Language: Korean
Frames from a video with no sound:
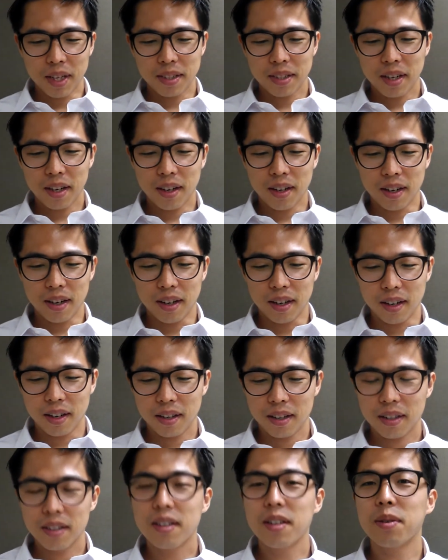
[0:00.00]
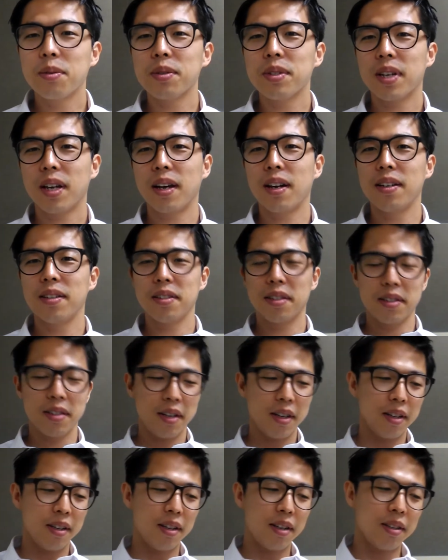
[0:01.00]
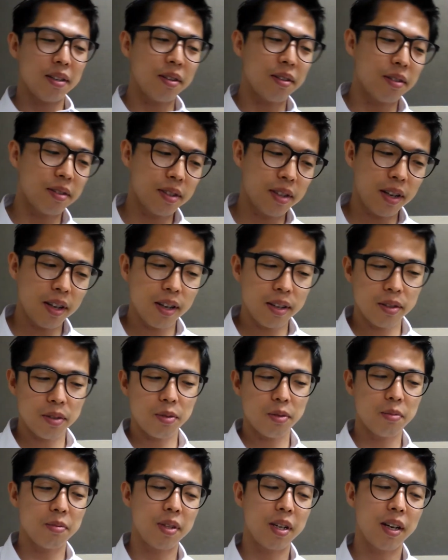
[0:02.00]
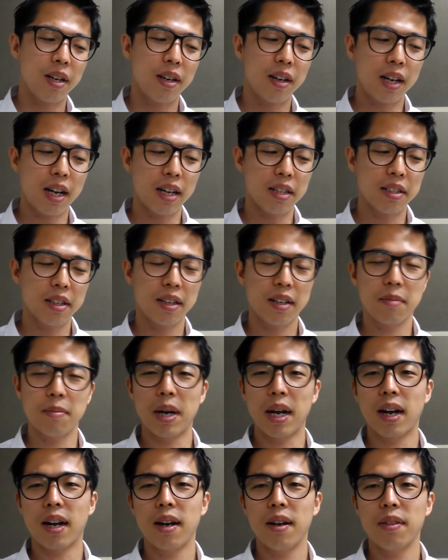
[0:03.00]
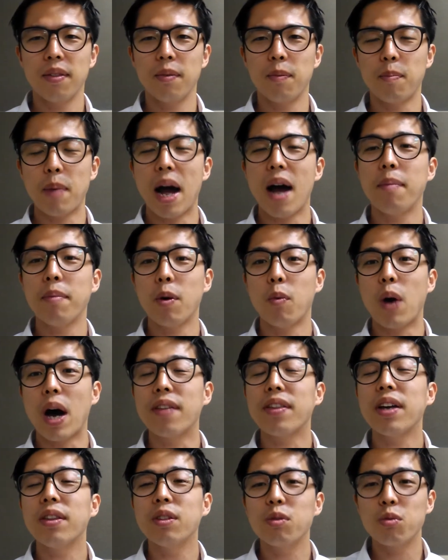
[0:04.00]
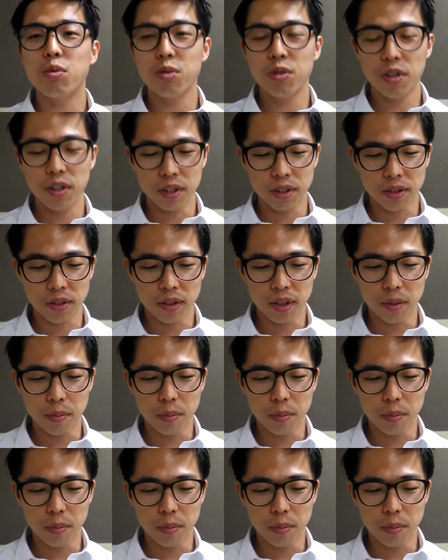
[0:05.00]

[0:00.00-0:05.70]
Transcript: 자, 그리고 제가 이제 책에 대해서, 책에서 좀 제가 가장 약간 마음에 와닿는 구절이 있었는데